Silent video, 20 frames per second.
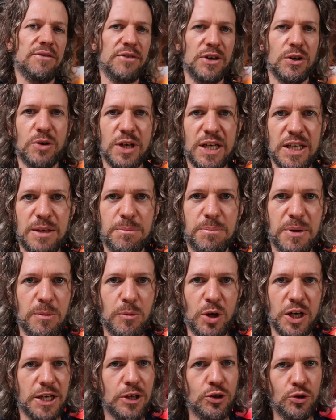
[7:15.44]
È vero che di
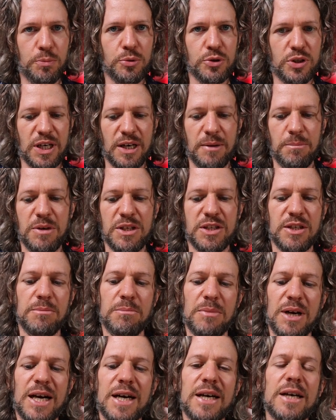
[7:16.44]
primo acchito potrebbe
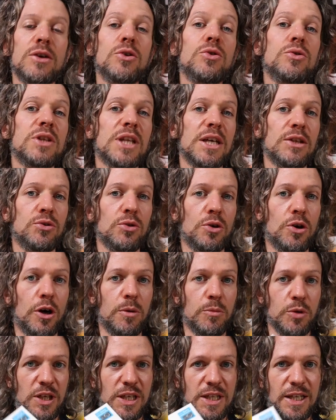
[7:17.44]
sembrare non tanto
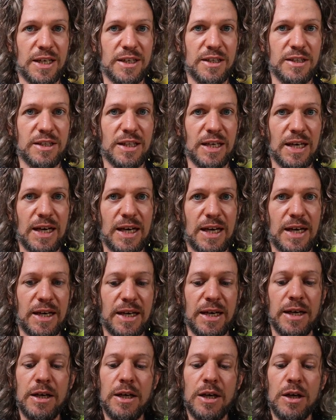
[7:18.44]
comodo andare a
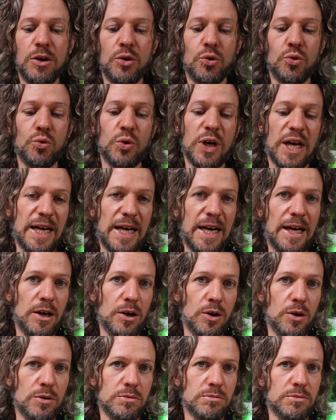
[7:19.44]
installare un
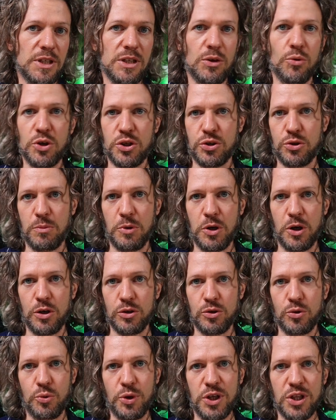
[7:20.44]
anello in questo
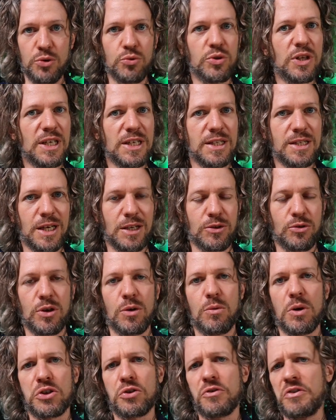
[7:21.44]
modo, quindi utilizzando le
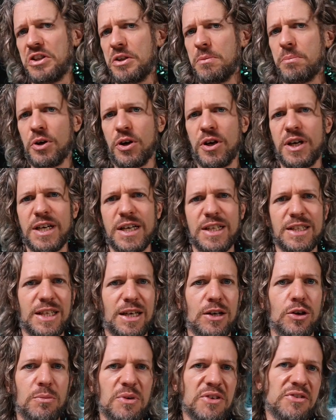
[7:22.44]
quattro viti, però in
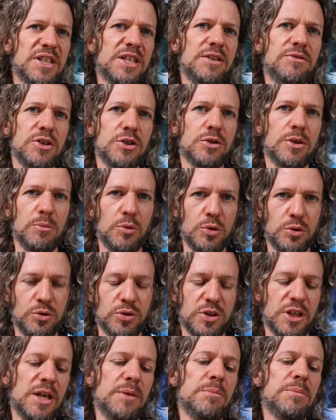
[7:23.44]
realtà come avete visto è molto
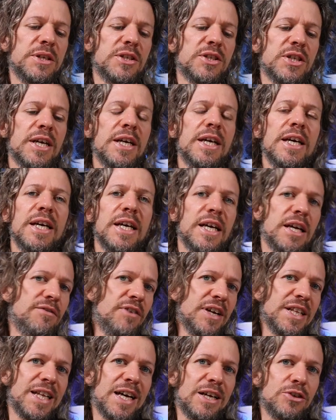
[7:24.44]
semplice. Il
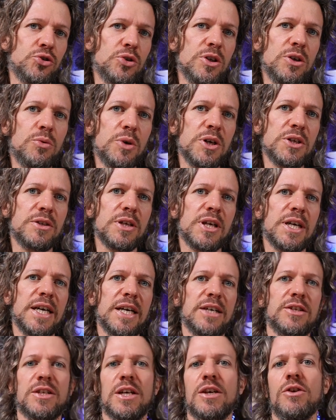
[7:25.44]
vantaggio di questo è
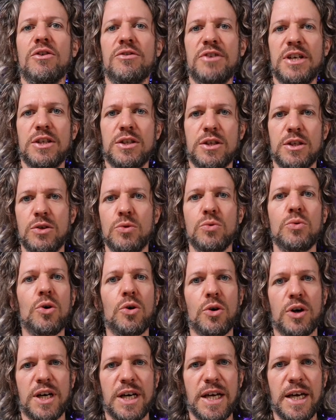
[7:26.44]
che se io avessi un
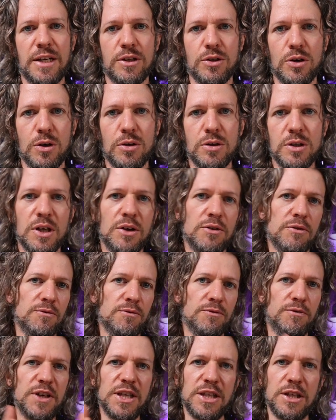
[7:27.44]
corredo
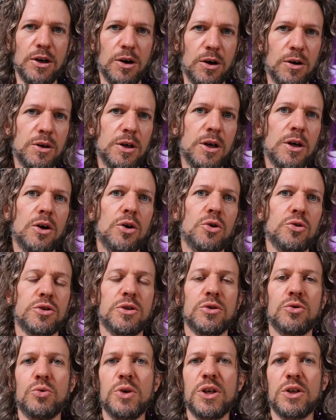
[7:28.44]
video
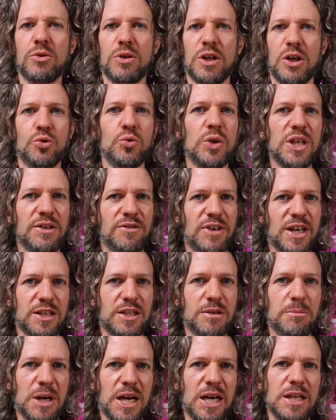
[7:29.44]
costituito da due
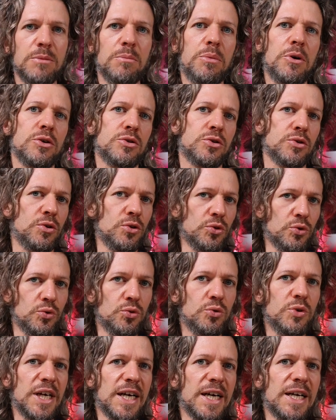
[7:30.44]
diversi brand, posso con
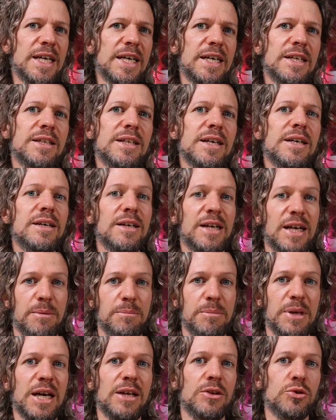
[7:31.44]
un'unica lente,
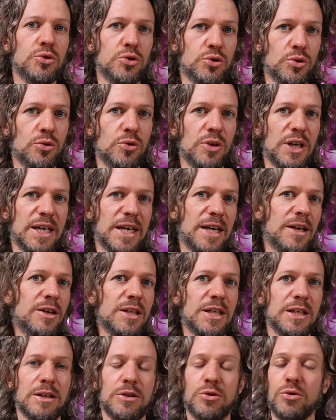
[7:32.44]
cambiando solo l'anello
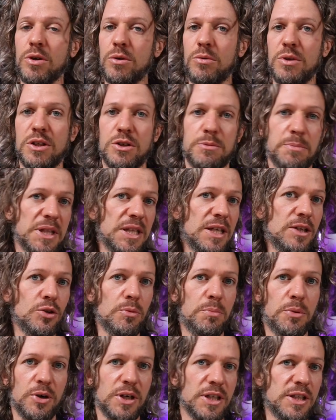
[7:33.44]
adattatore, quindi spendendo
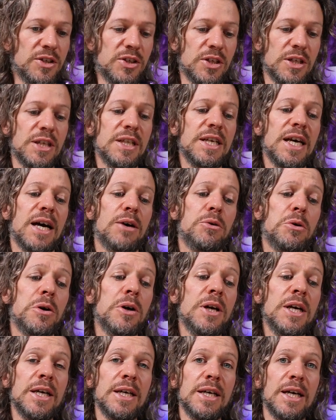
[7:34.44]
poche decine di
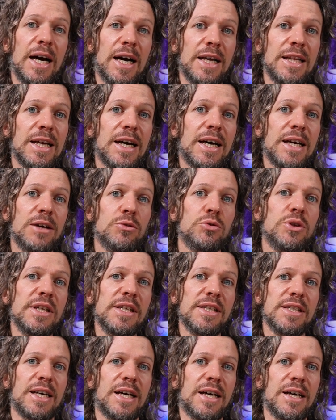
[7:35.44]
euro, andare a
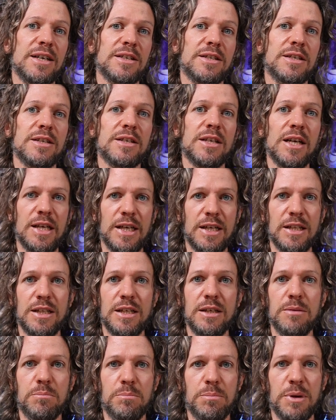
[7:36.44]
utilizzare la stessa
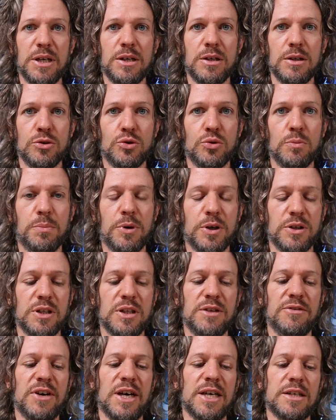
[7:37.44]
lente per supporti
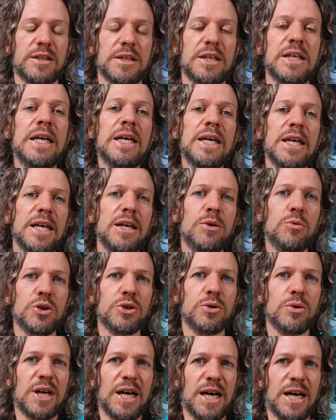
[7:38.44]
diversi. In
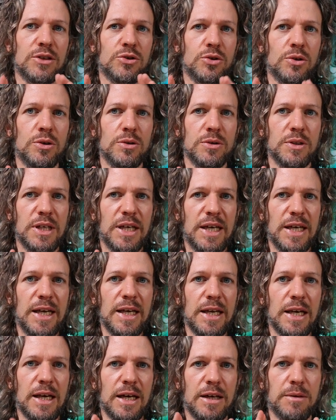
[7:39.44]
questo caso
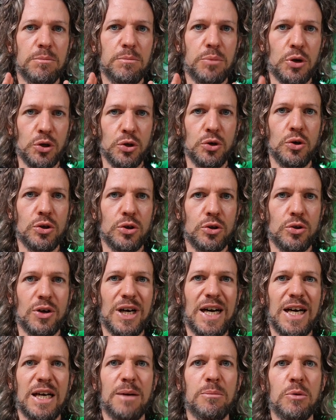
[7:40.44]
il prodotto
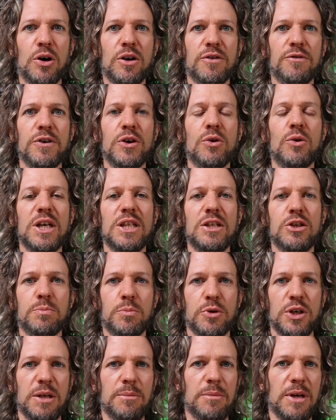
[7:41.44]
anamorfico è
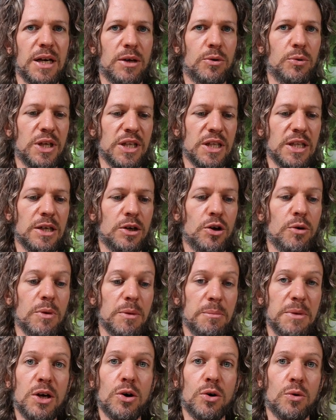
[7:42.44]
disponibile quindi come
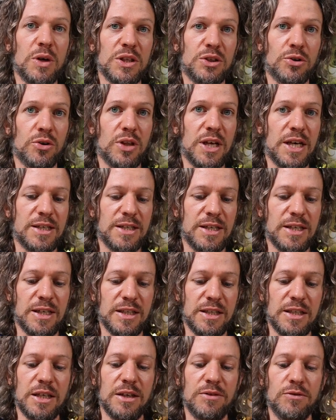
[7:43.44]
micro 4 terzi
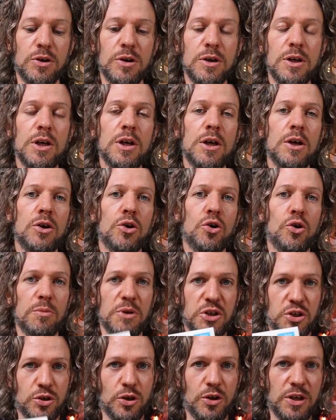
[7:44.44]
nativo,
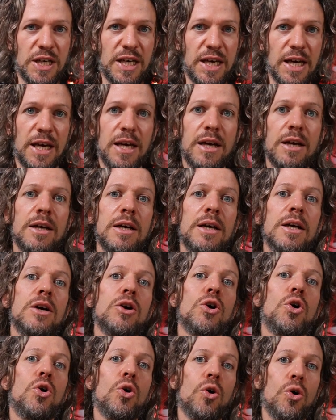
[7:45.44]
come Sony E,
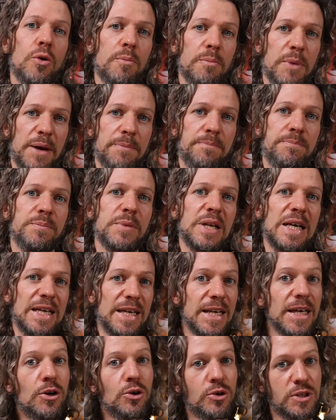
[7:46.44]
come
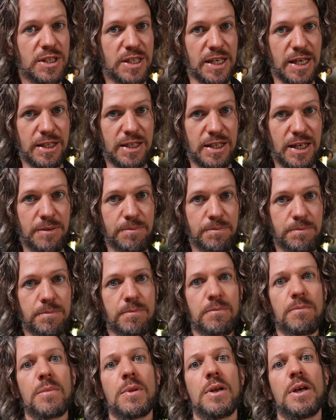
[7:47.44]
Nikon Z
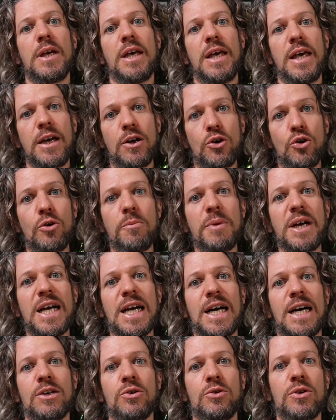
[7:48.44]
e come
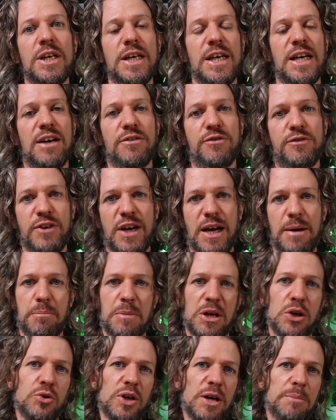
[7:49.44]
Canon
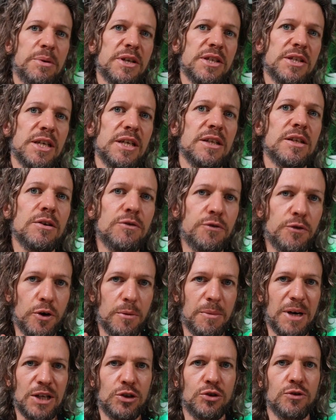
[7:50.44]
EFM. Non è presente il
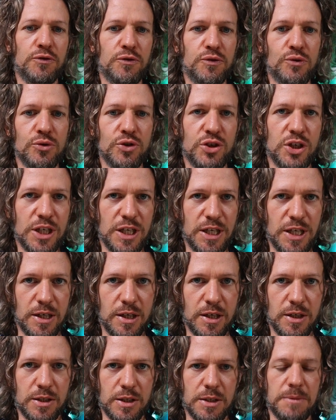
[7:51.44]
formato Fuji
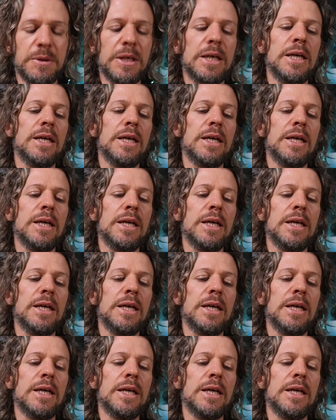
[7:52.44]
X.